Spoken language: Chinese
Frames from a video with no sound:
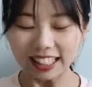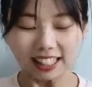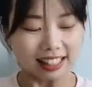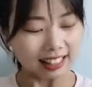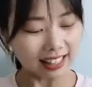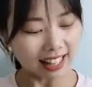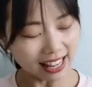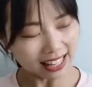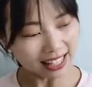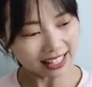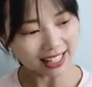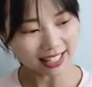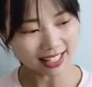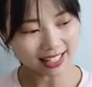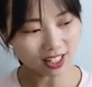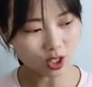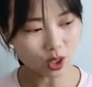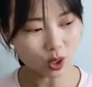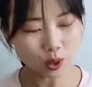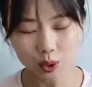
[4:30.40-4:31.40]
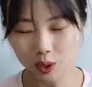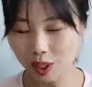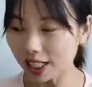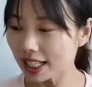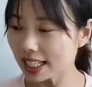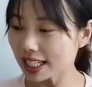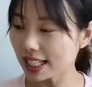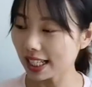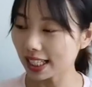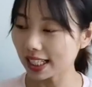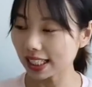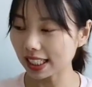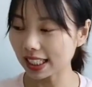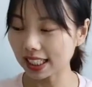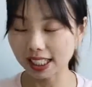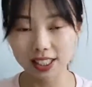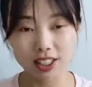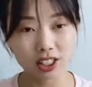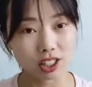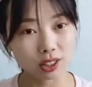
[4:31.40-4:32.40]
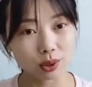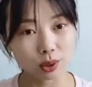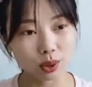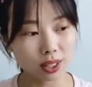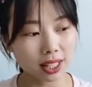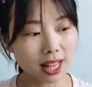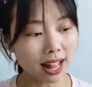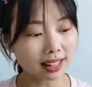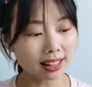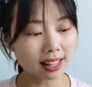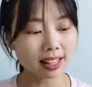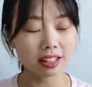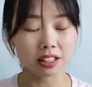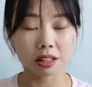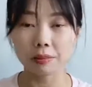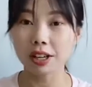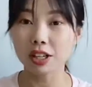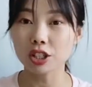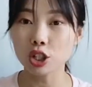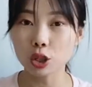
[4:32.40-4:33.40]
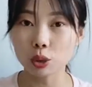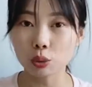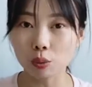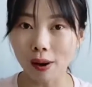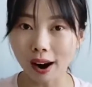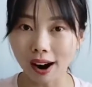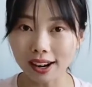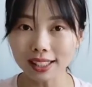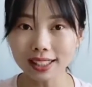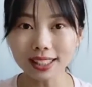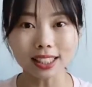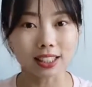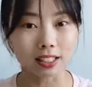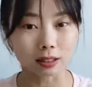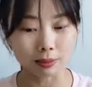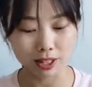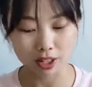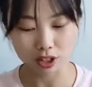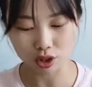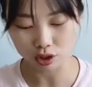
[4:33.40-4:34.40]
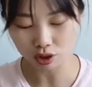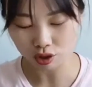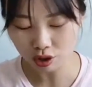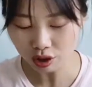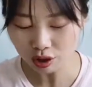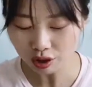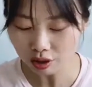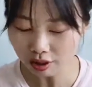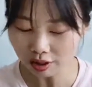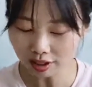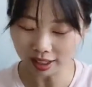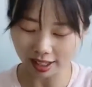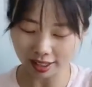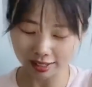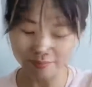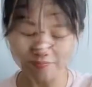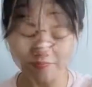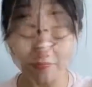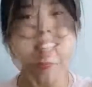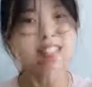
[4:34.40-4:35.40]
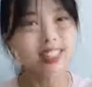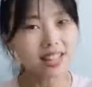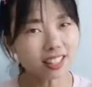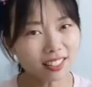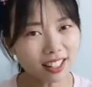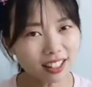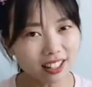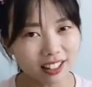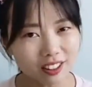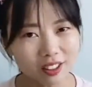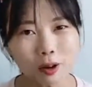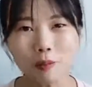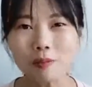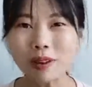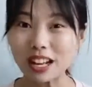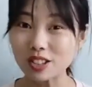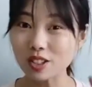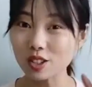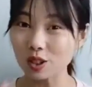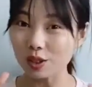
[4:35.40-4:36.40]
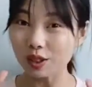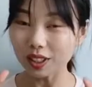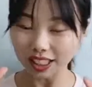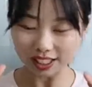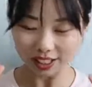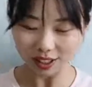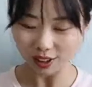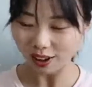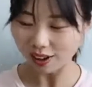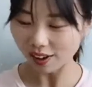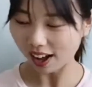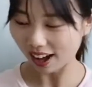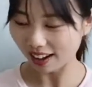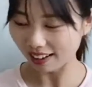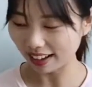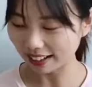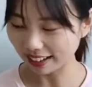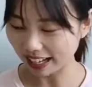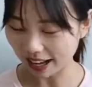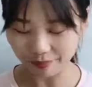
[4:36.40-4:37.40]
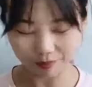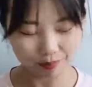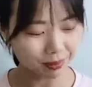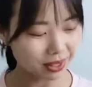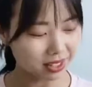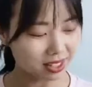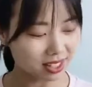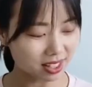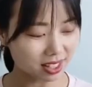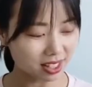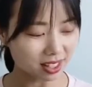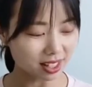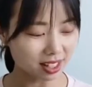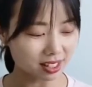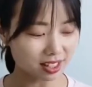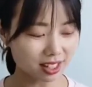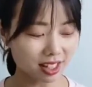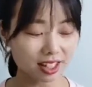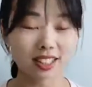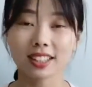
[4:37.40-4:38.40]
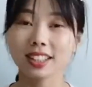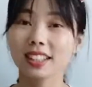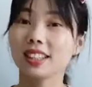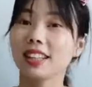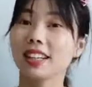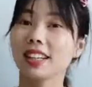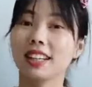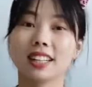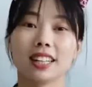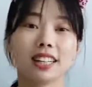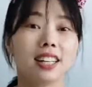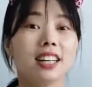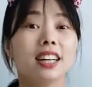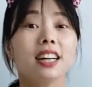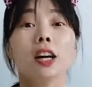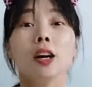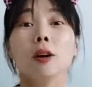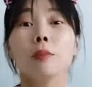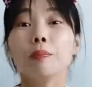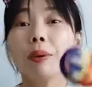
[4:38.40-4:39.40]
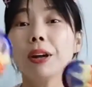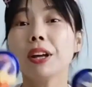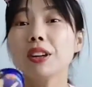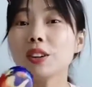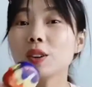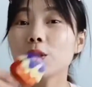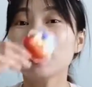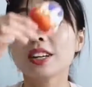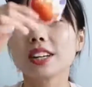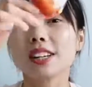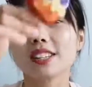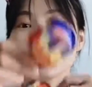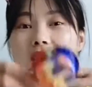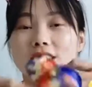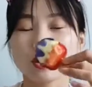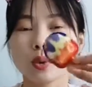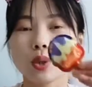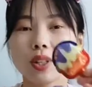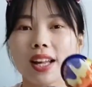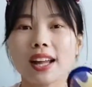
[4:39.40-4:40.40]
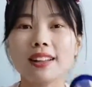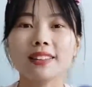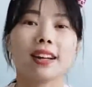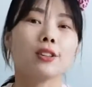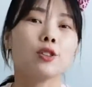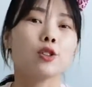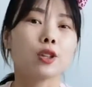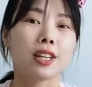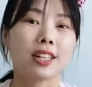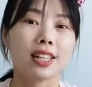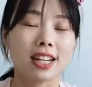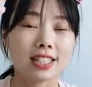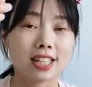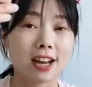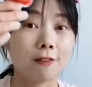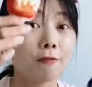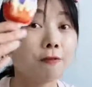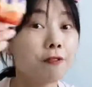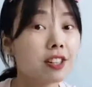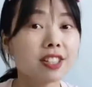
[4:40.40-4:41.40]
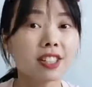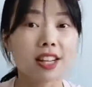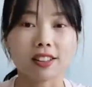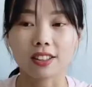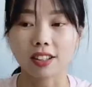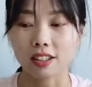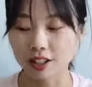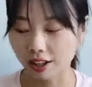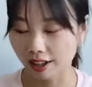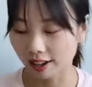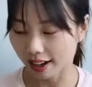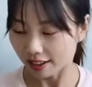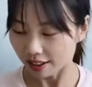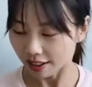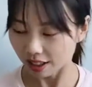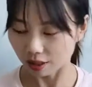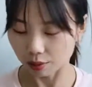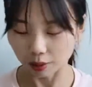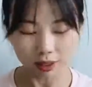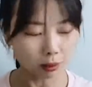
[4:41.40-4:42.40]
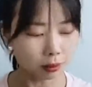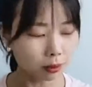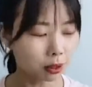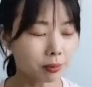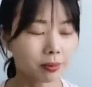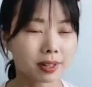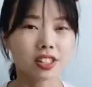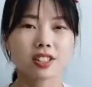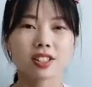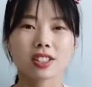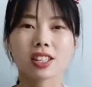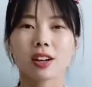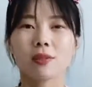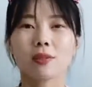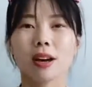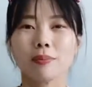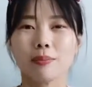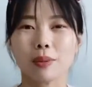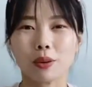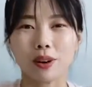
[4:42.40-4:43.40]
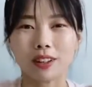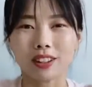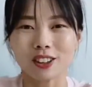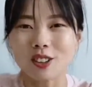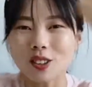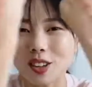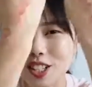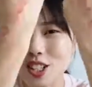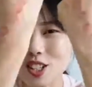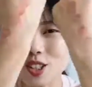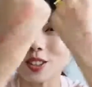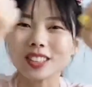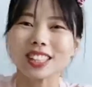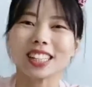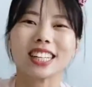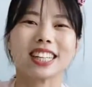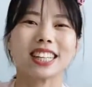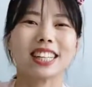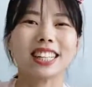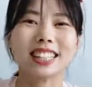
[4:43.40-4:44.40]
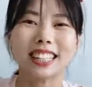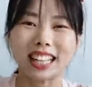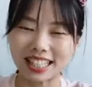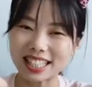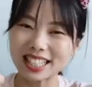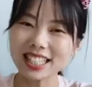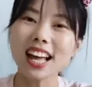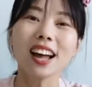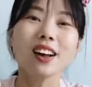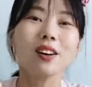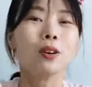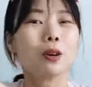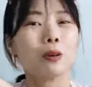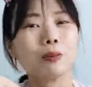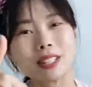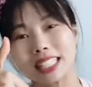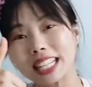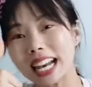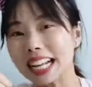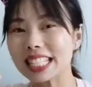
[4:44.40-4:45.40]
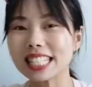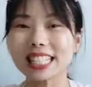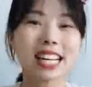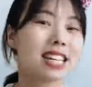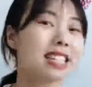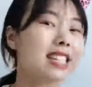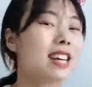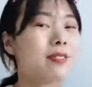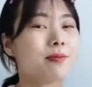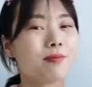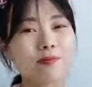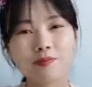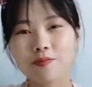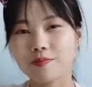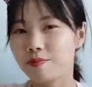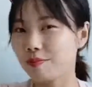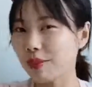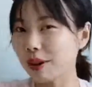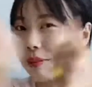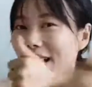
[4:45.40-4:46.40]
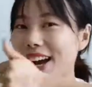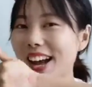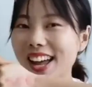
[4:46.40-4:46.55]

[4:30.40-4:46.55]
来给大家说说这个奇趣蛋呢，一面是玩的，一面是吃的，相当能够满足你哦。好了，那本期的这个冰棍儿奇趣蛋呢，就给大家分享到这儿了。喜欢的朋友们，千万别忘了关注和点赞。我们下期再见，拜拜。